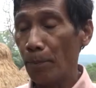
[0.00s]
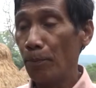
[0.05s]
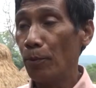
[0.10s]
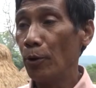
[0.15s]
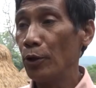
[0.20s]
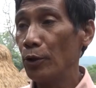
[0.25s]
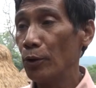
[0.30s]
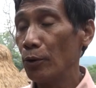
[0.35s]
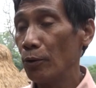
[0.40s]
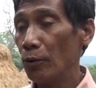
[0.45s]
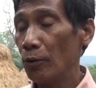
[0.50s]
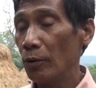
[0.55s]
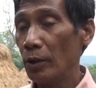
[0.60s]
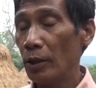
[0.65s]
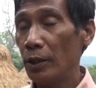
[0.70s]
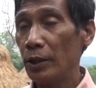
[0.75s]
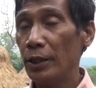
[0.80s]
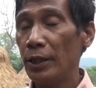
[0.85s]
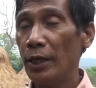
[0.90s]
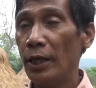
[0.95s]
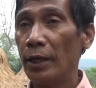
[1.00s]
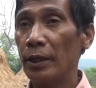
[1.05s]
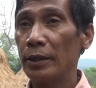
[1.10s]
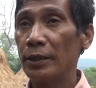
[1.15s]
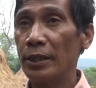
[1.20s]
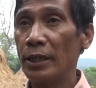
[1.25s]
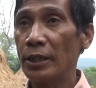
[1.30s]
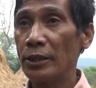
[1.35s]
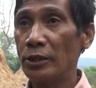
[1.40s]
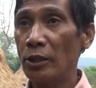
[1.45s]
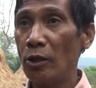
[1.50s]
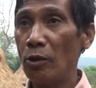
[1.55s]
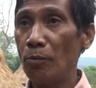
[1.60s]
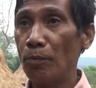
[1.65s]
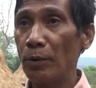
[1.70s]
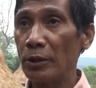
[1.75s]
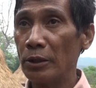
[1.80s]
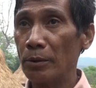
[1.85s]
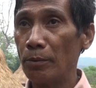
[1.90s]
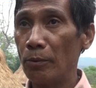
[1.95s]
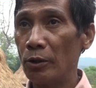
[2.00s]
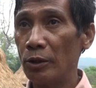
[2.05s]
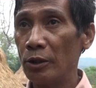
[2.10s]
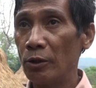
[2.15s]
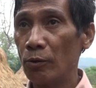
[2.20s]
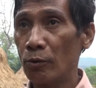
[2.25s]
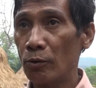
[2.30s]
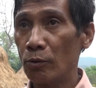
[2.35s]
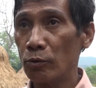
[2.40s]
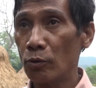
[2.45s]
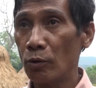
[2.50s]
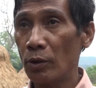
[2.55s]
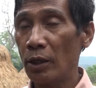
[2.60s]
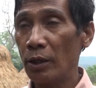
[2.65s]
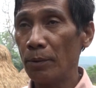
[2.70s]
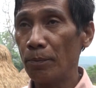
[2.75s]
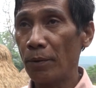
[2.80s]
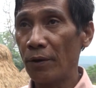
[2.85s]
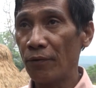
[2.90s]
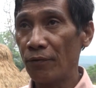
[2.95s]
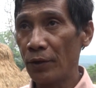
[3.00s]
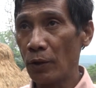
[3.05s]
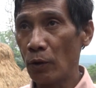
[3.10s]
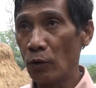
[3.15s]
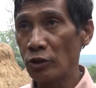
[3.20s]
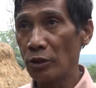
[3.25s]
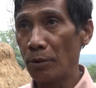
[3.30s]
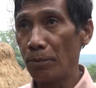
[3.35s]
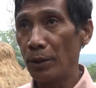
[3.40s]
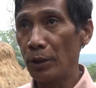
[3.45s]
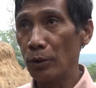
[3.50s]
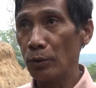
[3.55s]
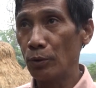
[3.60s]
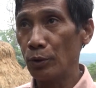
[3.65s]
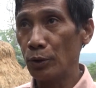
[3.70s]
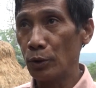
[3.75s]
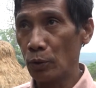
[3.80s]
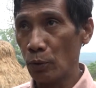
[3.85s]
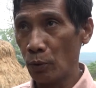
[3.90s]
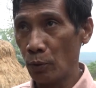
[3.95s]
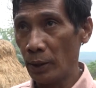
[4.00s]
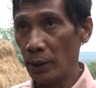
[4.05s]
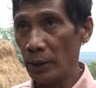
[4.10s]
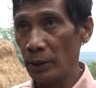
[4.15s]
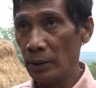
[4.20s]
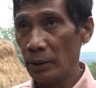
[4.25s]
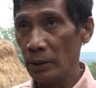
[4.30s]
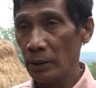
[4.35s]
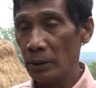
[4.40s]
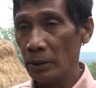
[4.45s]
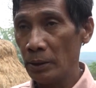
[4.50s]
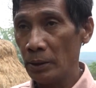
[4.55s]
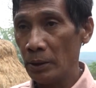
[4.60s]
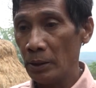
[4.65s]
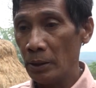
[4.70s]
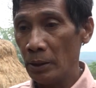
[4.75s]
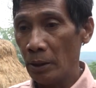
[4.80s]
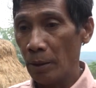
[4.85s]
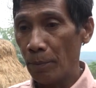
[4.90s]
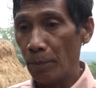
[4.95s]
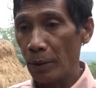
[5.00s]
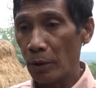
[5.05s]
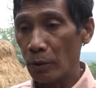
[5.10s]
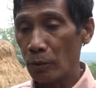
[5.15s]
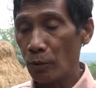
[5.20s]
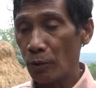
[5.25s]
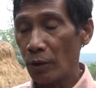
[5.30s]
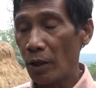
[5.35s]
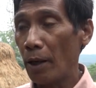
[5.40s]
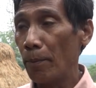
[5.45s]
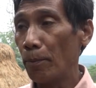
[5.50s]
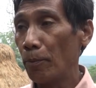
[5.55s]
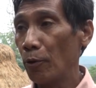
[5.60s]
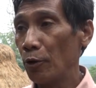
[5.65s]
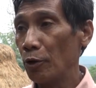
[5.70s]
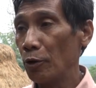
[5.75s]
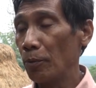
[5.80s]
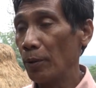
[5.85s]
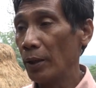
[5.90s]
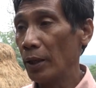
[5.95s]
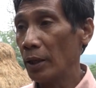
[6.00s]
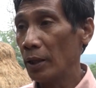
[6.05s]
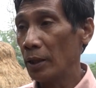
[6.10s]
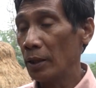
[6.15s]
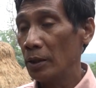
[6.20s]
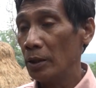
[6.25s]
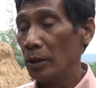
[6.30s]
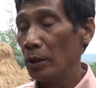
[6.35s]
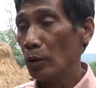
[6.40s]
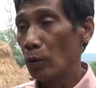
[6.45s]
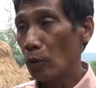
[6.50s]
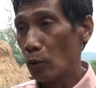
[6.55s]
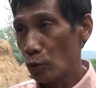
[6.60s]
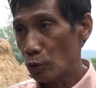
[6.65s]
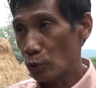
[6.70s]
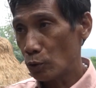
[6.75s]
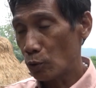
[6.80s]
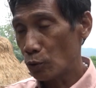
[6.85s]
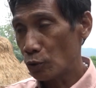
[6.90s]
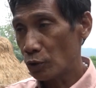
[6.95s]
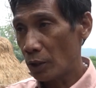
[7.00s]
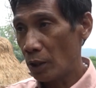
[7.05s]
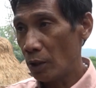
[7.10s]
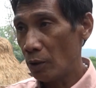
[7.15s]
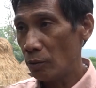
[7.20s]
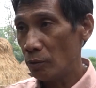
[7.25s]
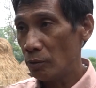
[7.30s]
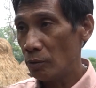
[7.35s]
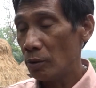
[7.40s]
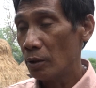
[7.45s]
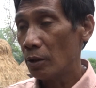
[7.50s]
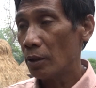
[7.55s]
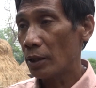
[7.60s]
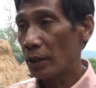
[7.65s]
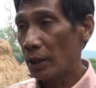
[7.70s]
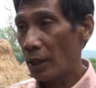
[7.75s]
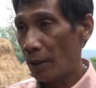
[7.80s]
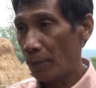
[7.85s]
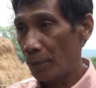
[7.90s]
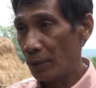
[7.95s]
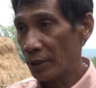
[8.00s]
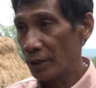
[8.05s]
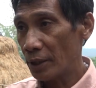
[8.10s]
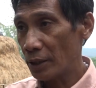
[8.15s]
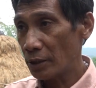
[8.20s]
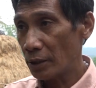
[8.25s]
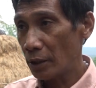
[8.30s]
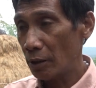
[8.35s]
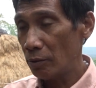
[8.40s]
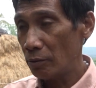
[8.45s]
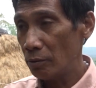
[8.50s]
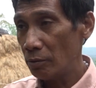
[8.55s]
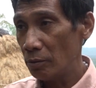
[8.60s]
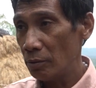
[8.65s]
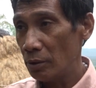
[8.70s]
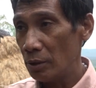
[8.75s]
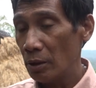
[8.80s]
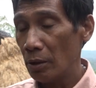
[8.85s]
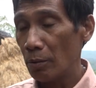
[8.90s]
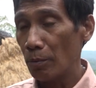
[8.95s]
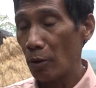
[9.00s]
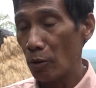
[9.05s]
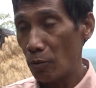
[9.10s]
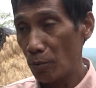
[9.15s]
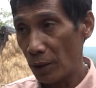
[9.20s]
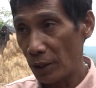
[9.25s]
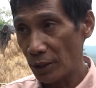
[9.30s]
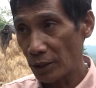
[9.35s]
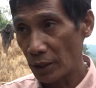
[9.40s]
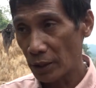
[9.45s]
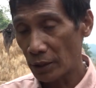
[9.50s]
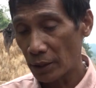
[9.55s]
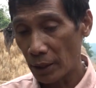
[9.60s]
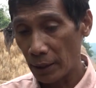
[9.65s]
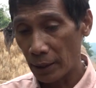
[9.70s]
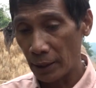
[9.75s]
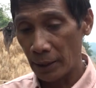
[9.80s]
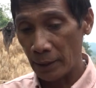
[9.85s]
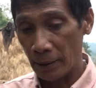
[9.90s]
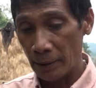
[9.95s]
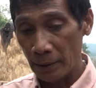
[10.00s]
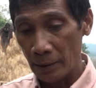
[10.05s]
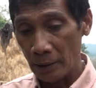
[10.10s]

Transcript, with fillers: Apoio iha direção Patrimônio Cultural prevê orçamento ituan para apoio ba construção, reabilitação para uma licenciatura.